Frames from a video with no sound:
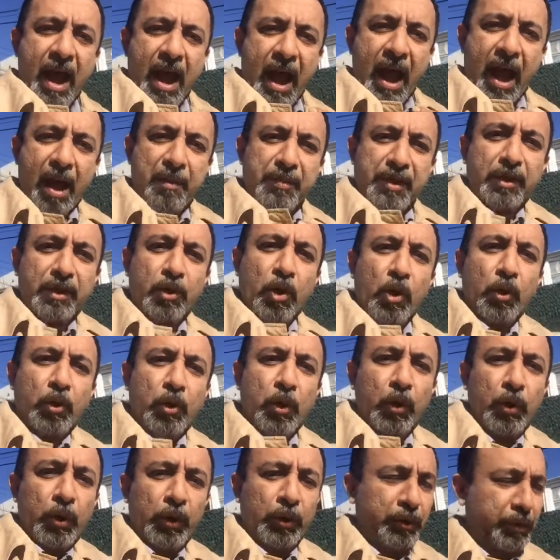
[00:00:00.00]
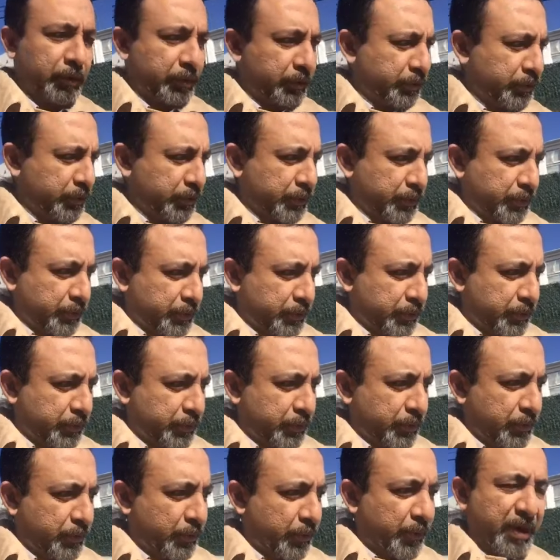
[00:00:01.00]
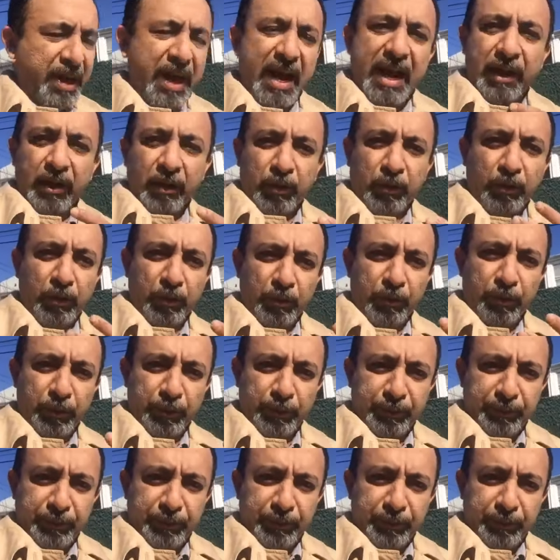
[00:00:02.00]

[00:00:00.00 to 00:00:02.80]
আমি কখন রিয়্যাক্ট করব